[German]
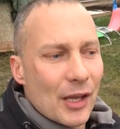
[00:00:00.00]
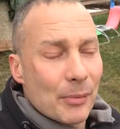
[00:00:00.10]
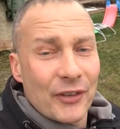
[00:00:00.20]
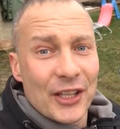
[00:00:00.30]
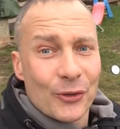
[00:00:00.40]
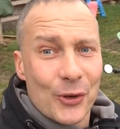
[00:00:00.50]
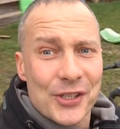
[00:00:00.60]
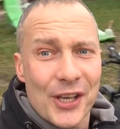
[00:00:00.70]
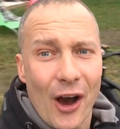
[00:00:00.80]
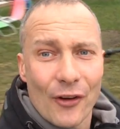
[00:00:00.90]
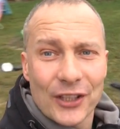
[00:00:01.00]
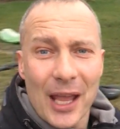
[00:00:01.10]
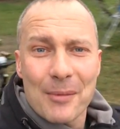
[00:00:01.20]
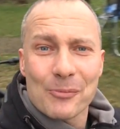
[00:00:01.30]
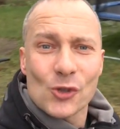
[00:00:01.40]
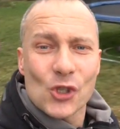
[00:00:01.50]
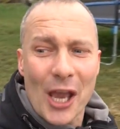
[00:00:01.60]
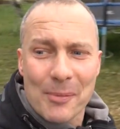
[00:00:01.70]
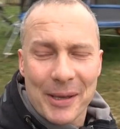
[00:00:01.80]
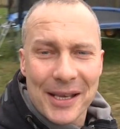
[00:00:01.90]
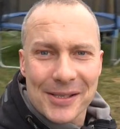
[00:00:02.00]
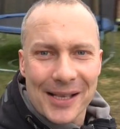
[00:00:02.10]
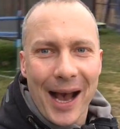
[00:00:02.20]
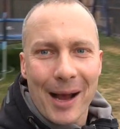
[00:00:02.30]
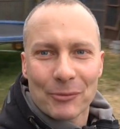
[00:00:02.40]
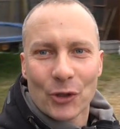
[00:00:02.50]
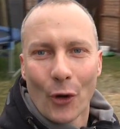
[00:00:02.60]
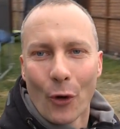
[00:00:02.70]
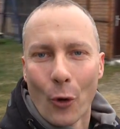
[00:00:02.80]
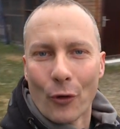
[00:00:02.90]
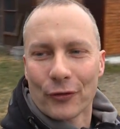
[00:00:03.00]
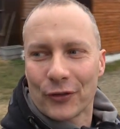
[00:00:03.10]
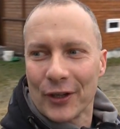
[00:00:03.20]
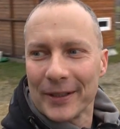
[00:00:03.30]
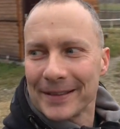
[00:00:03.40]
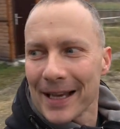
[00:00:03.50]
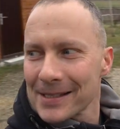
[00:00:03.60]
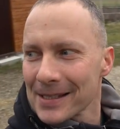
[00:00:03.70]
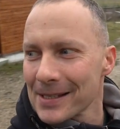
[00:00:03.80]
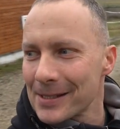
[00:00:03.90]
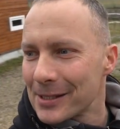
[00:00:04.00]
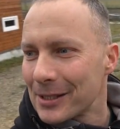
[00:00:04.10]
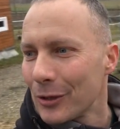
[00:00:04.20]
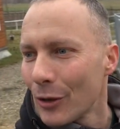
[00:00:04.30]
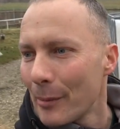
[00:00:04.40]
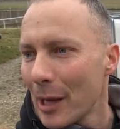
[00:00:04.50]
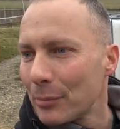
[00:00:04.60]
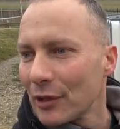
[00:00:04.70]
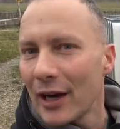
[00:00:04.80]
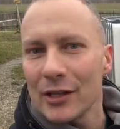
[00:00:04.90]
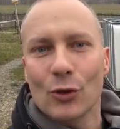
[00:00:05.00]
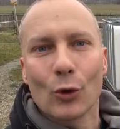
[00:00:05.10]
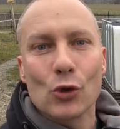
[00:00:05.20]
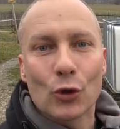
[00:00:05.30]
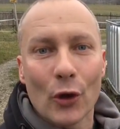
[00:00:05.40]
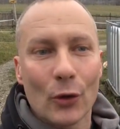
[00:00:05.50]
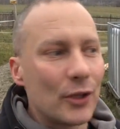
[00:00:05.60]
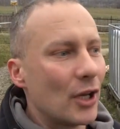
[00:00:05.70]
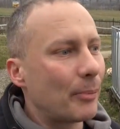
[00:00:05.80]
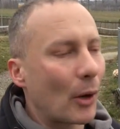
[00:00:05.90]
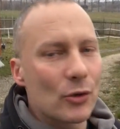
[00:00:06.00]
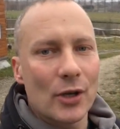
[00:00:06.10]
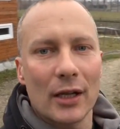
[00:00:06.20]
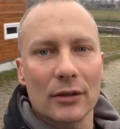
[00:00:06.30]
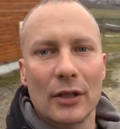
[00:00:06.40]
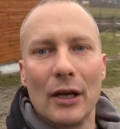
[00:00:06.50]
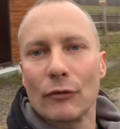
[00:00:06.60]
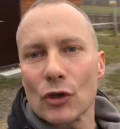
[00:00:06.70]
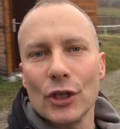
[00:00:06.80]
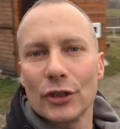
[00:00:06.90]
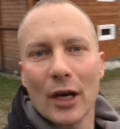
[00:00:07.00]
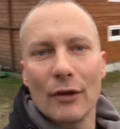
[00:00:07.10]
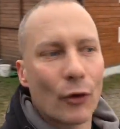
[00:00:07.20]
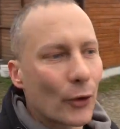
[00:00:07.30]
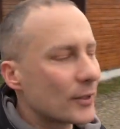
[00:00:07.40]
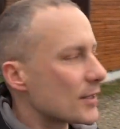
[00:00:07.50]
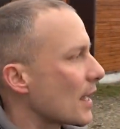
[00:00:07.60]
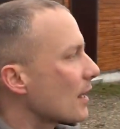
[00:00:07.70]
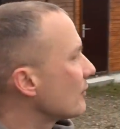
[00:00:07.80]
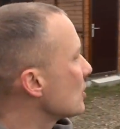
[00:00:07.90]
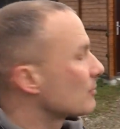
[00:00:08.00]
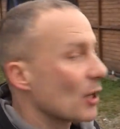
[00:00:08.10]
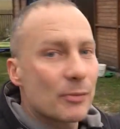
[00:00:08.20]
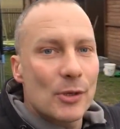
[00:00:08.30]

Wir befinden uns hier auf dem JP's Abenteuerhof. Das ist ja mein privates Grundstück und hier baue ich halt verschiedene verrückte Sachen, wie zum